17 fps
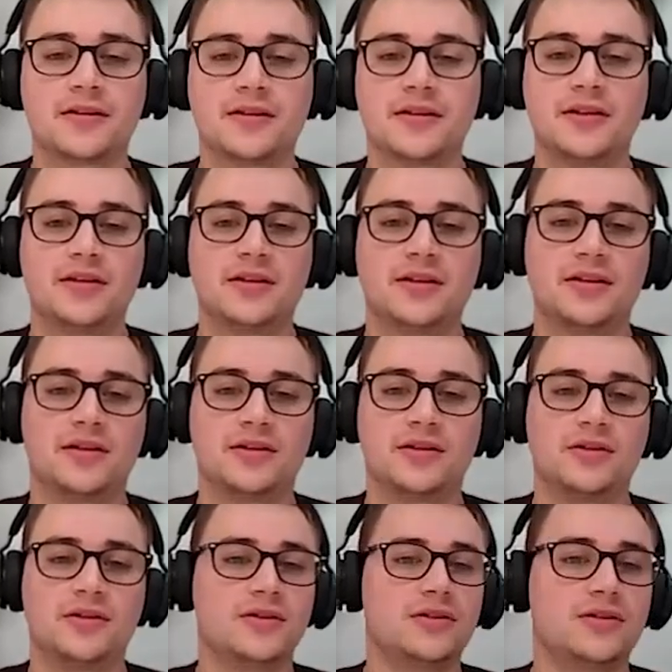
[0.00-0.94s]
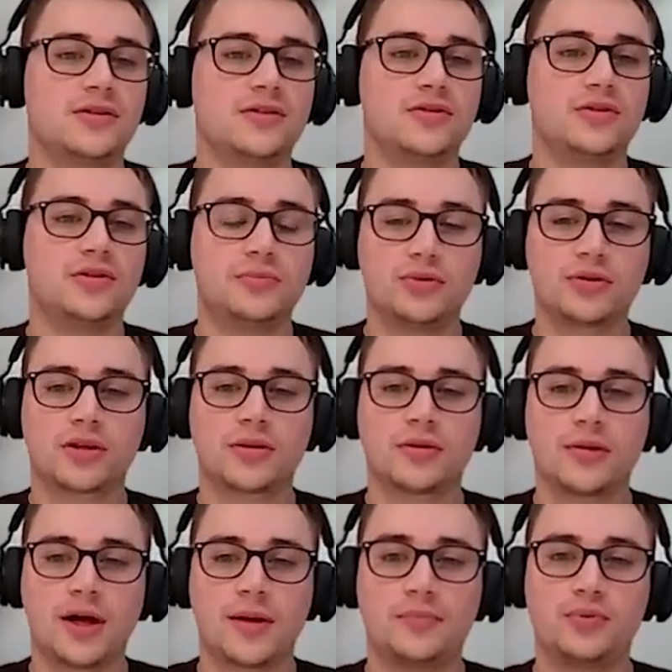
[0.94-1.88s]
des, une
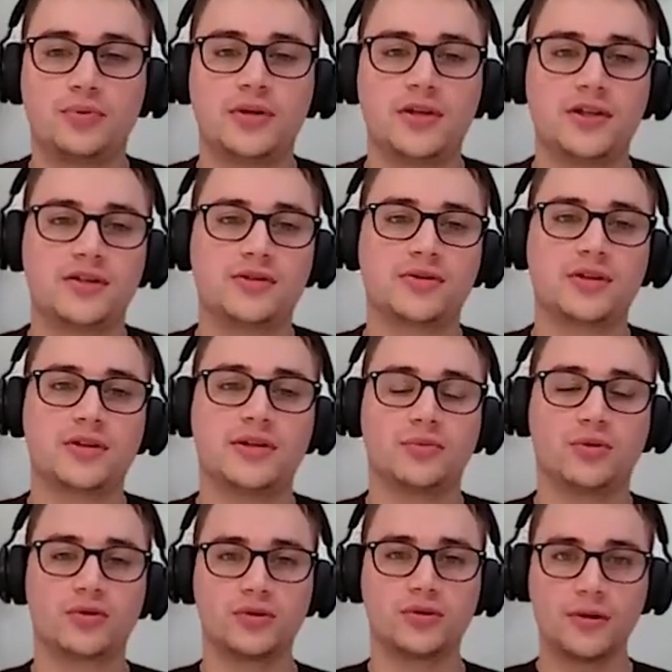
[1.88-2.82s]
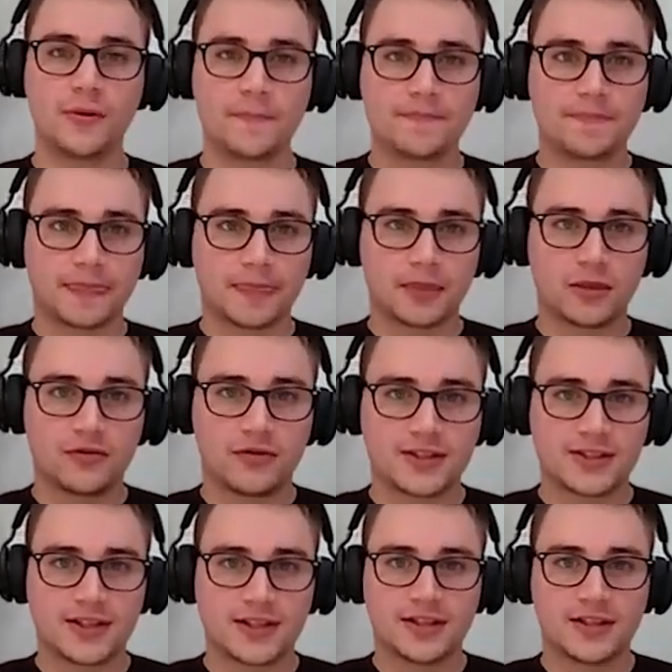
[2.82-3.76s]
poutre appuyée sur les montants de
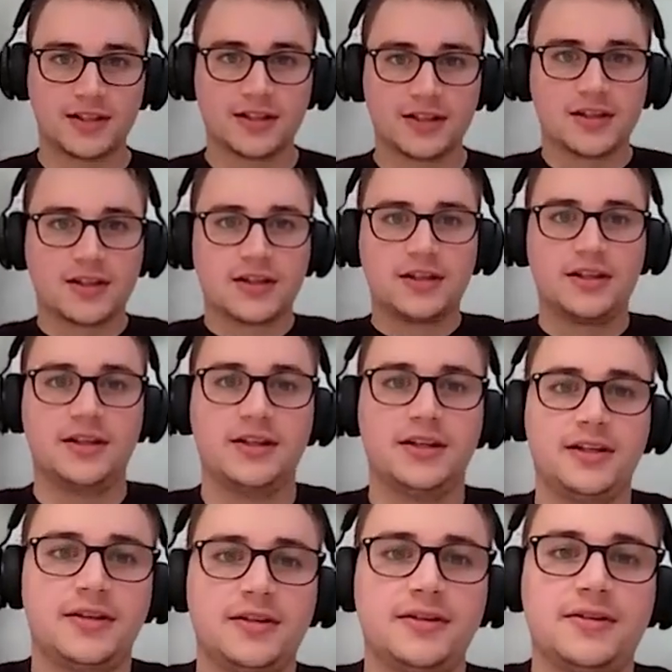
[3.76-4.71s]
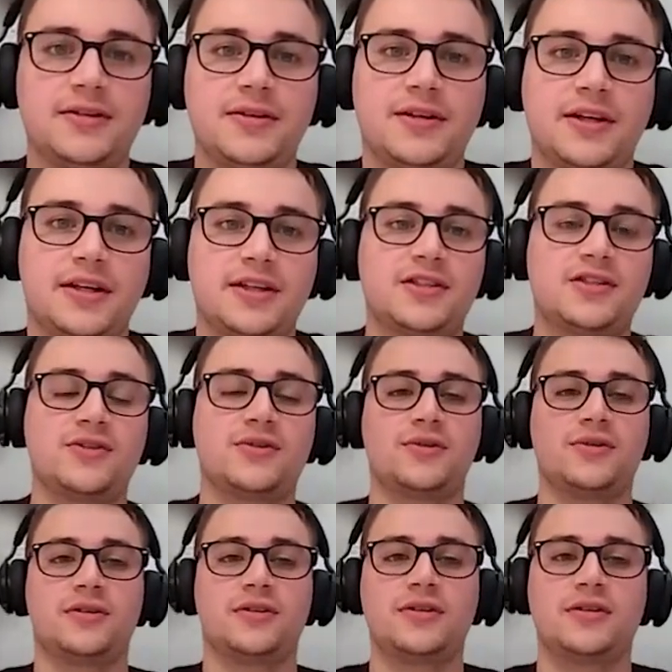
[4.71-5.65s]
façade. Et euh, la
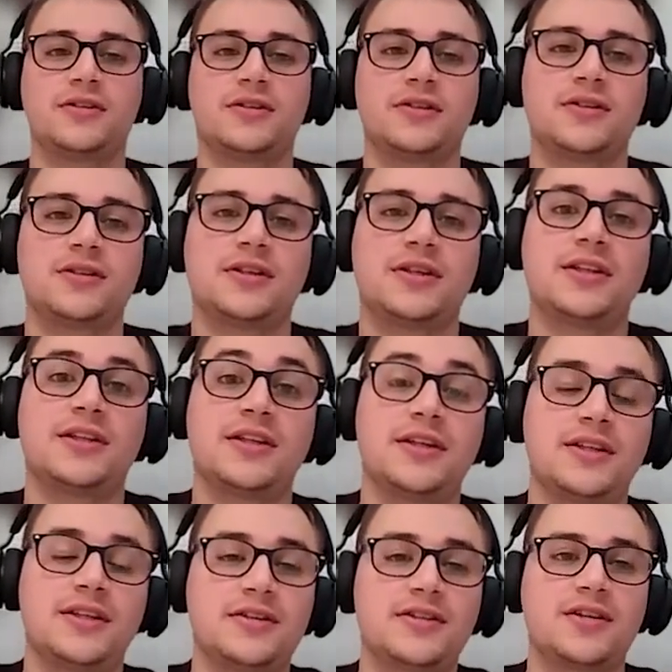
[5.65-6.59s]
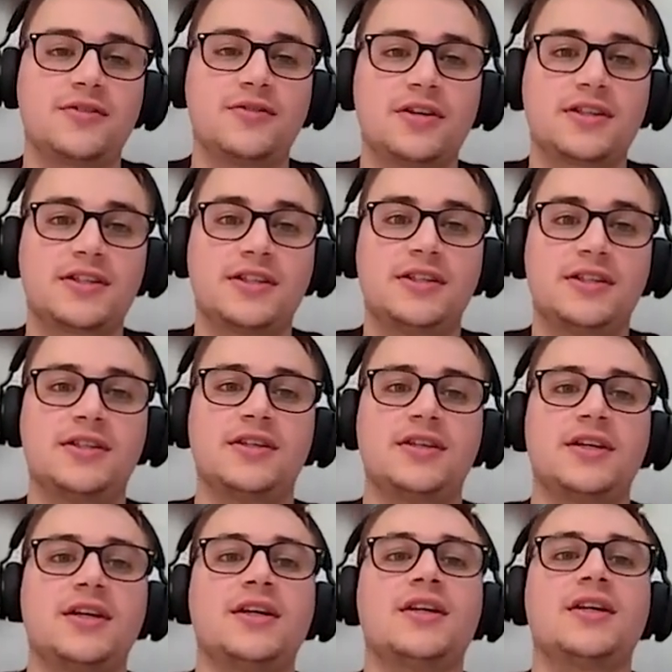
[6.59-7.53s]
question euh, était de savoir si
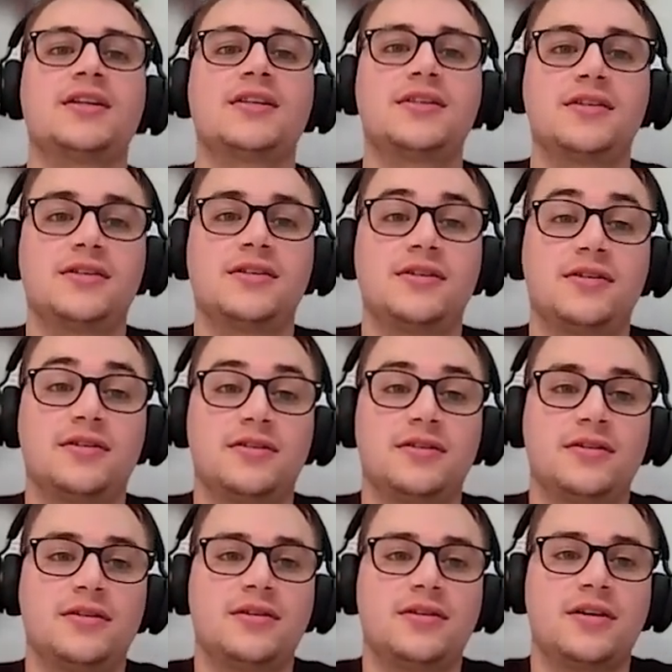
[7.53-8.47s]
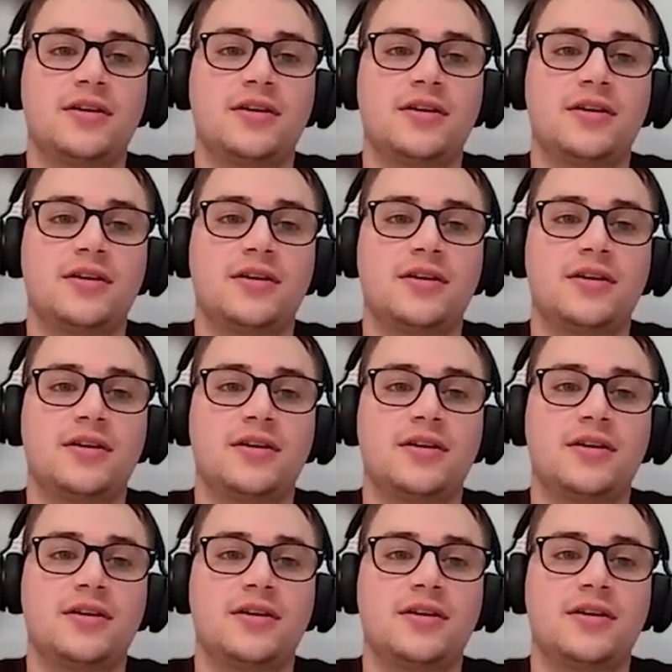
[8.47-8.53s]
euh,